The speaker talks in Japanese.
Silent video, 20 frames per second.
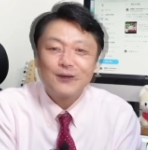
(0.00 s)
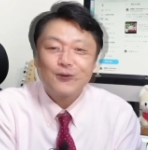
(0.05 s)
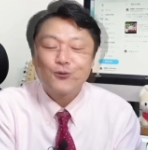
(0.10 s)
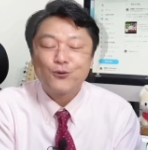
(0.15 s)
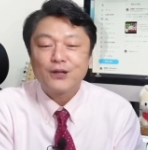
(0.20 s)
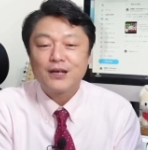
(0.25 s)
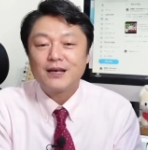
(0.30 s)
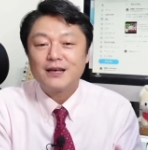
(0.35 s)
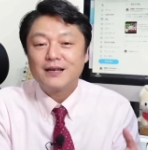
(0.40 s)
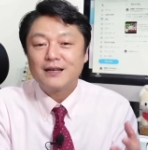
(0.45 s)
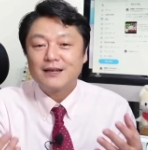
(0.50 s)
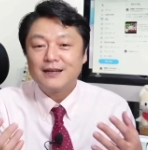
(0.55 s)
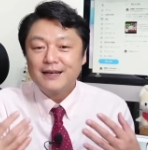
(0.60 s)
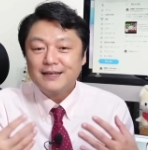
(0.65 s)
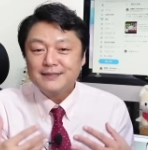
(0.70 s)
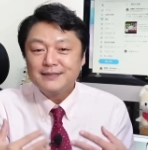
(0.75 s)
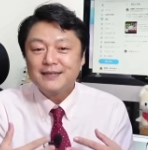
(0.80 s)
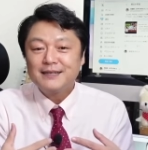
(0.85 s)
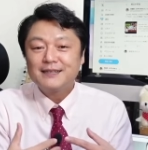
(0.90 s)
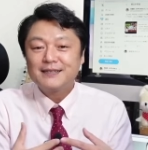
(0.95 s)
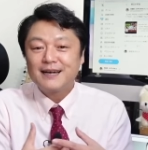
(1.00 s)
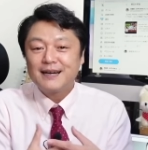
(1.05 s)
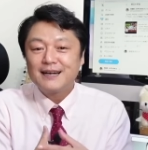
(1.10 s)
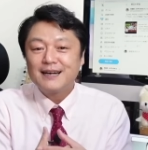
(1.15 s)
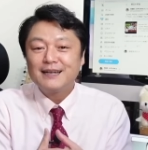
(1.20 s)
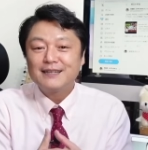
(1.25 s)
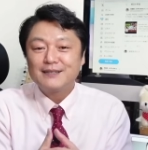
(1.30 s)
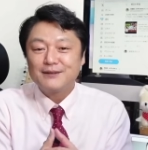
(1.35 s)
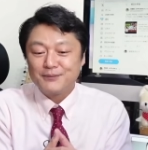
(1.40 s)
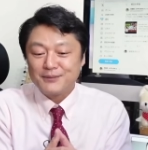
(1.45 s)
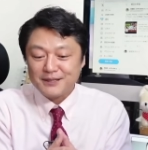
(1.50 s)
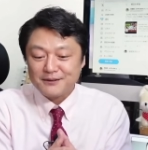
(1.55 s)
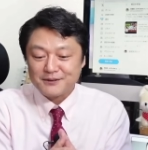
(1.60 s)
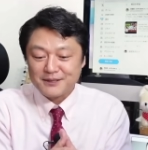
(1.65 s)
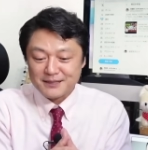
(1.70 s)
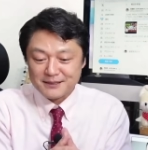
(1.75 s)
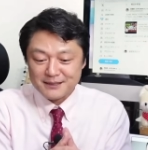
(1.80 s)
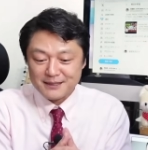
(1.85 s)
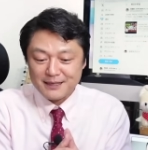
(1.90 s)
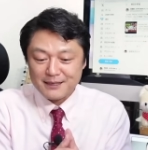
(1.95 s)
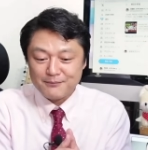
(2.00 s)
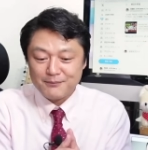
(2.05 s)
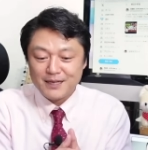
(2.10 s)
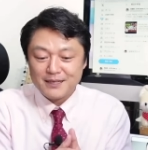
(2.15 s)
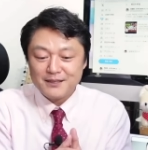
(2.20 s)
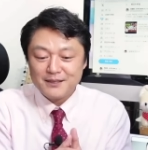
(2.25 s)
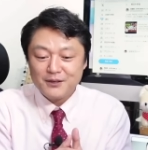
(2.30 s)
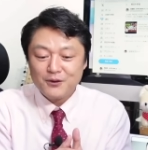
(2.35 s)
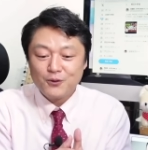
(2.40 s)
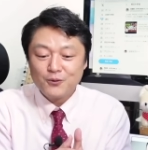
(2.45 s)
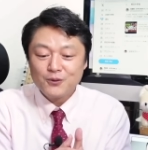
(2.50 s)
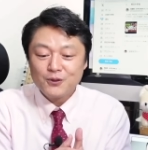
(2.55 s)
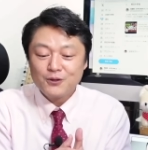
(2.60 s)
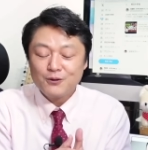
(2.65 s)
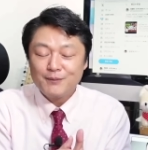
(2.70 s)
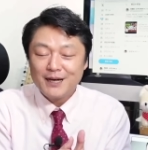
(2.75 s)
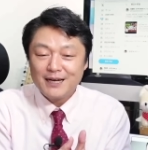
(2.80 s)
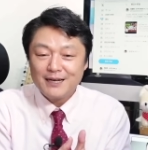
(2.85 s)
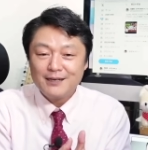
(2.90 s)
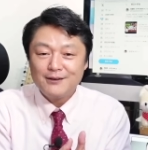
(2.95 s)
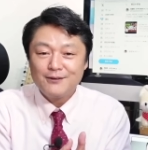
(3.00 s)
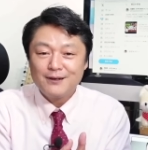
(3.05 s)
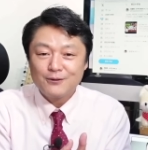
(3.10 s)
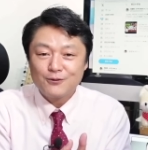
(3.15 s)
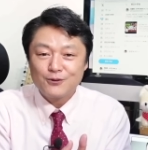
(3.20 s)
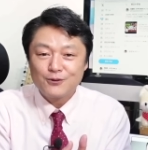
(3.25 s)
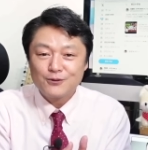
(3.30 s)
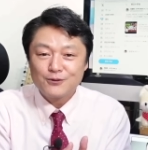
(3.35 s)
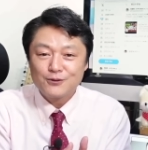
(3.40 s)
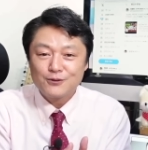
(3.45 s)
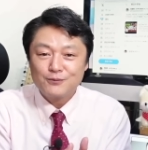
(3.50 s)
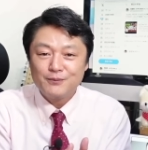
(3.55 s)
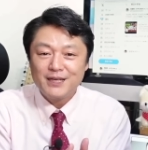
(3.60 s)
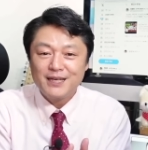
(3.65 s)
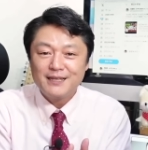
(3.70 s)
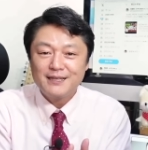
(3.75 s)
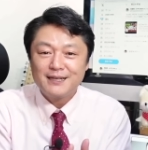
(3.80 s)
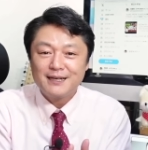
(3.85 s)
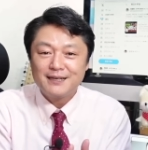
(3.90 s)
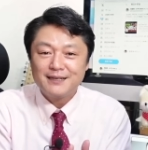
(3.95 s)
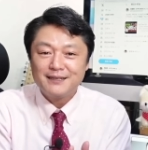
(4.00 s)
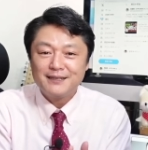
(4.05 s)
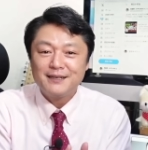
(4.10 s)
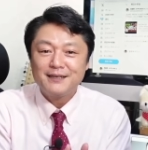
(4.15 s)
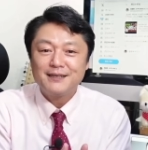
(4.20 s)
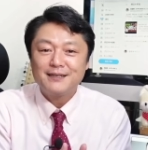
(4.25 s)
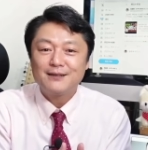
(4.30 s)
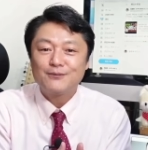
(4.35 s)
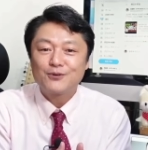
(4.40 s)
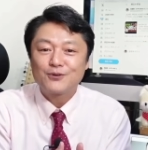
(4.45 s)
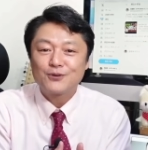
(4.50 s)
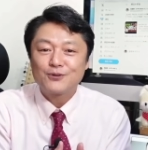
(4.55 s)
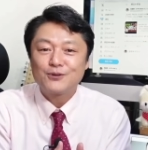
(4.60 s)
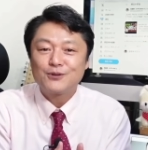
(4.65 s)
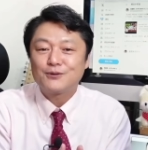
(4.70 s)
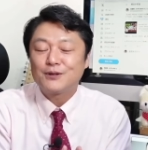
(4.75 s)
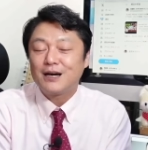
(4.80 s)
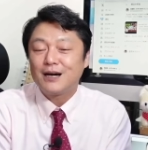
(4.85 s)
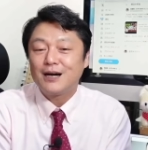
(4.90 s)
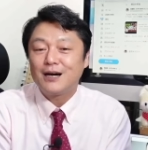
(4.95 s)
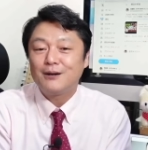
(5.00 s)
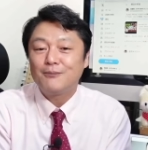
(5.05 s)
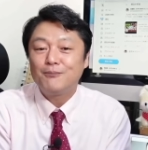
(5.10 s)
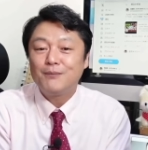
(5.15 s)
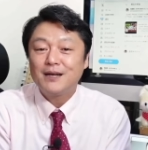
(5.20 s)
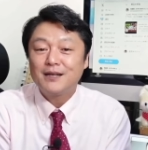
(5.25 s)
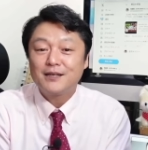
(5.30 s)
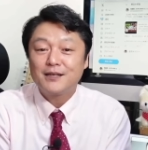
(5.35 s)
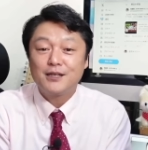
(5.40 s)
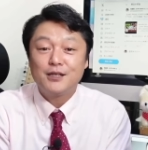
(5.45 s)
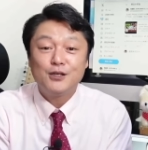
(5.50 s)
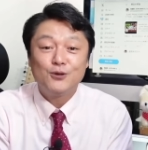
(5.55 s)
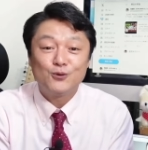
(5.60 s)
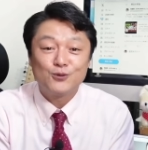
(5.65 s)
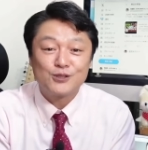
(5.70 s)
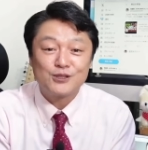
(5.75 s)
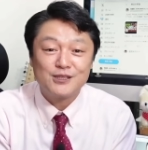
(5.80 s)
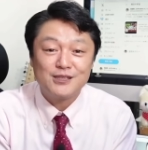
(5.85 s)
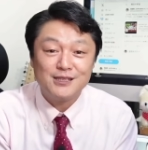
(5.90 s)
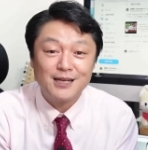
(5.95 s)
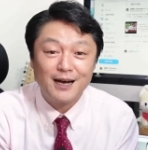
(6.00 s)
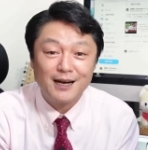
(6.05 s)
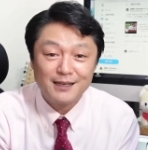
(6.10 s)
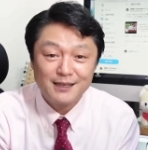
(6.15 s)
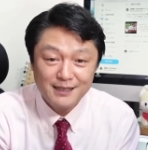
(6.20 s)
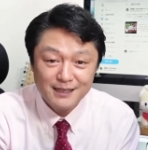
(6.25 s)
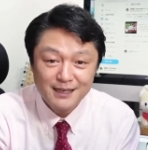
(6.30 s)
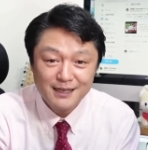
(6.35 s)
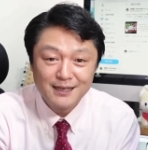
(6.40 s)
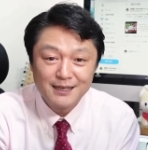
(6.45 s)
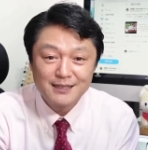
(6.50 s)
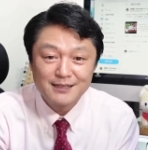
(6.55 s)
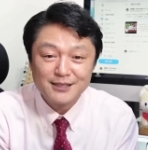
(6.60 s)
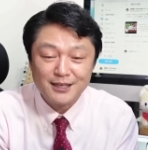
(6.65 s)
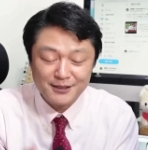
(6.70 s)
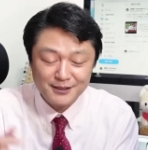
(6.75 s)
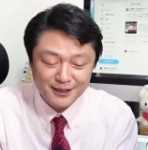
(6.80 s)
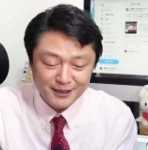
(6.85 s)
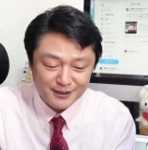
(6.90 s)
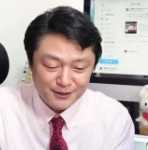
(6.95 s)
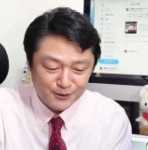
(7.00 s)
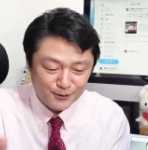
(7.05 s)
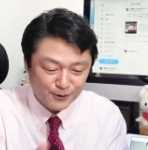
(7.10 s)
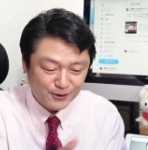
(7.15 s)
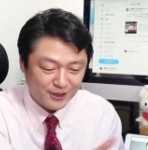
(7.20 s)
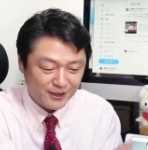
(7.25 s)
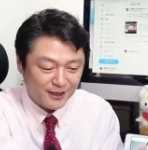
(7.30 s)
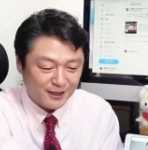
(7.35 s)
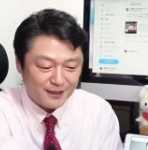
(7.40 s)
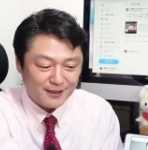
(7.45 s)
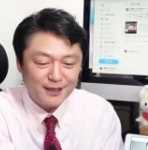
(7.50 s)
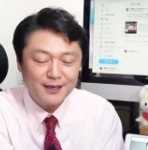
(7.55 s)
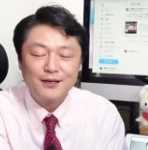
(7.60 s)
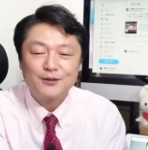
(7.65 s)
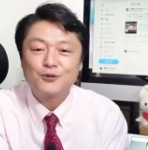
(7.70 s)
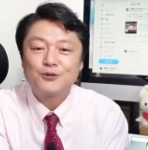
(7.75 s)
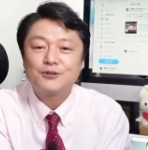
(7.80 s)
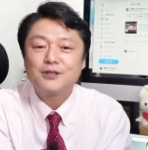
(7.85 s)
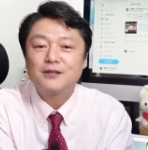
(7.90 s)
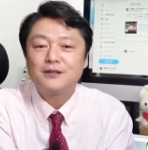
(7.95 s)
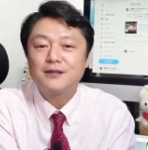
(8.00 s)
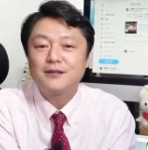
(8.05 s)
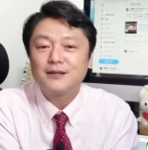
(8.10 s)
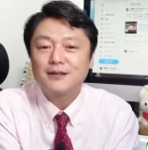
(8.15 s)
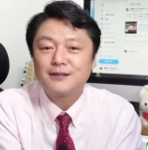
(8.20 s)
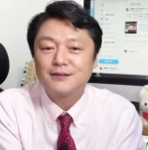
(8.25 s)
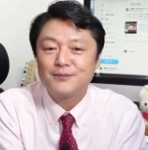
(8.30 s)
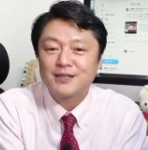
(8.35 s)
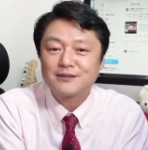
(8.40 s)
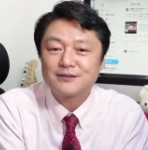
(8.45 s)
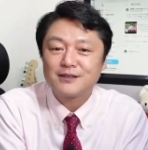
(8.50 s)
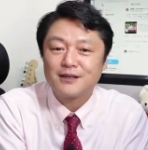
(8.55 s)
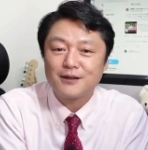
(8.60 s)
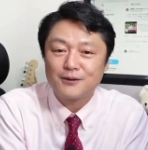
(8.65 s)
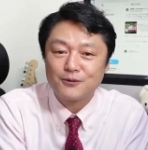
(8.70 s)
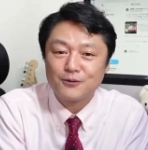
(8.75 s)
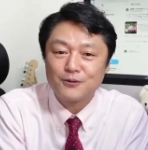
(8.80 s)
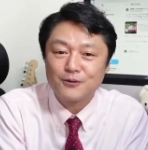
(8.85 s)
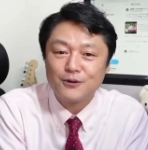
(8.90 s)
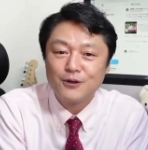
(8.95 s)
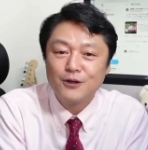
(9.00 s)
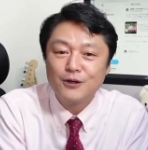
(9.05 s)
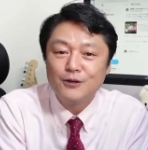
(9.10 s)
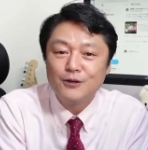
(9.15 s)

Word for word: これ冷静に考えてみてくださいまあ日本の場合はこういうミリタリー的なものっていうのはあんまり議論しないさせない許さないという設定になってますけれど